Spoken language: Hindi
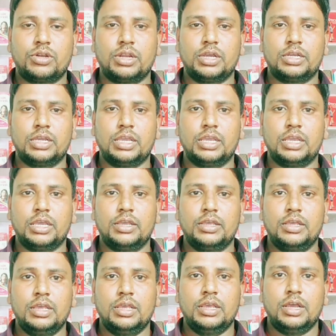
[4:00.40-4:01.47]
चोट लग गई है
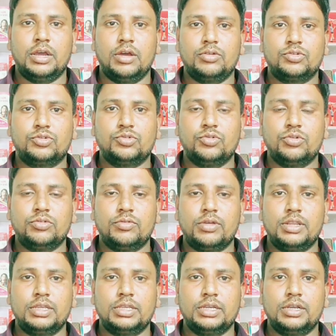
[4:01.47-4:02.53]
और चोट
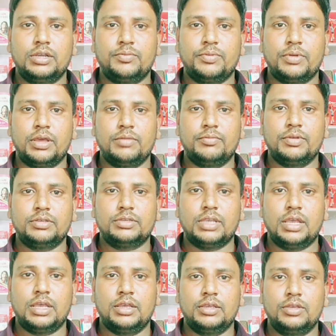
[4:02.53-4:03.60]
वाले जगह पर
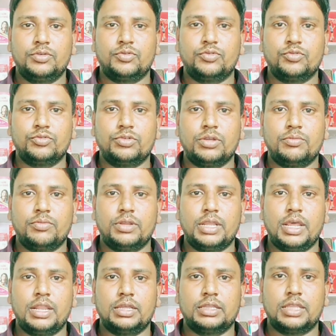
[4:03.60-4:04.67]
हमेशा सूजन
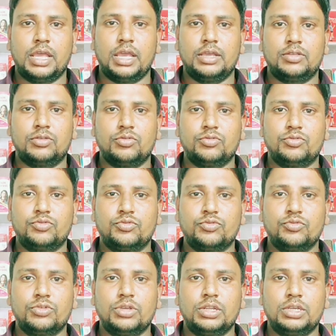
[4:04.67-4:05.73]
बना रहता है तो उस
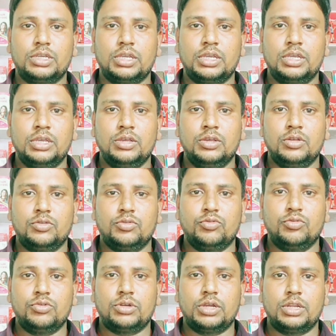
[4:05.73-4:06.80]
सूजन के
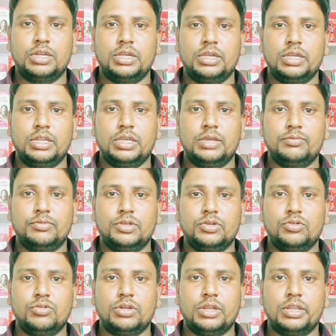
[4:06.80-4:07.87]
दूर करने के लिए हम
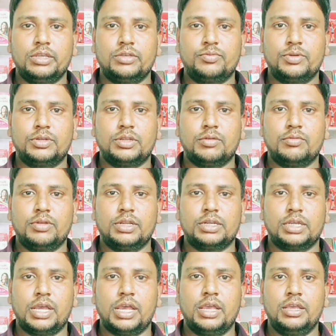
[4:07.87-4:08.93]
जीरो डाल स्पीड
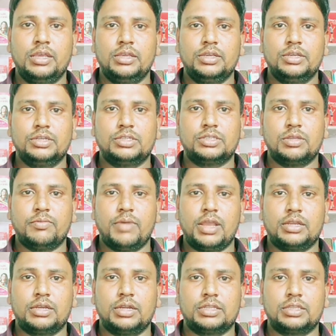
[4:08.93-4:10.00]
टैबलेट का
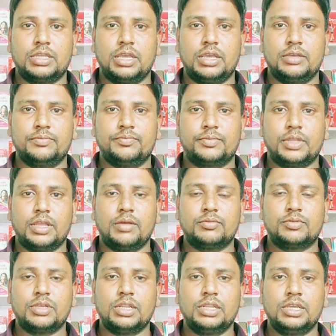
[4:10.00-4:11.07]
इस्तेमाल करते हैं
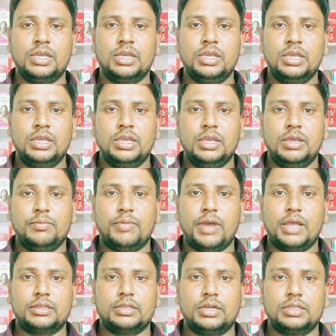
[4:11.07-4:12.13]
अब चलिए
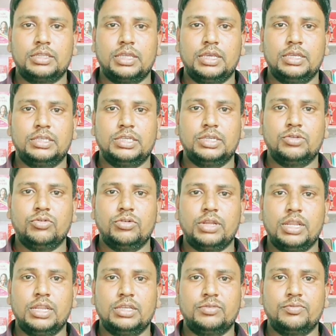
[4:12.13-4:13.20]
बात करते हैं जीरो
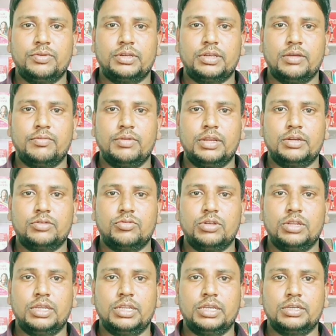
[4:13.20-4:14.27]
स्पीड टैबलेट
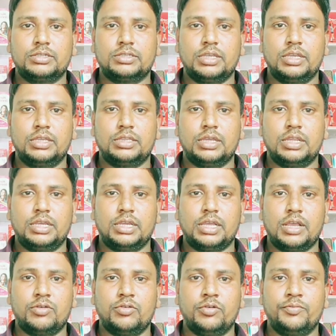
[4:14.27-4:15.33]
को लेने के सही
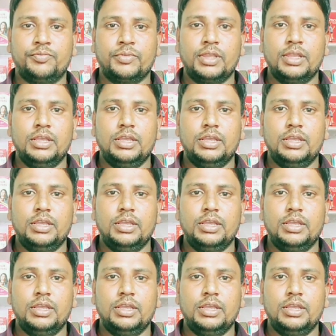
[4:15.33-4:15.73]
तरीका को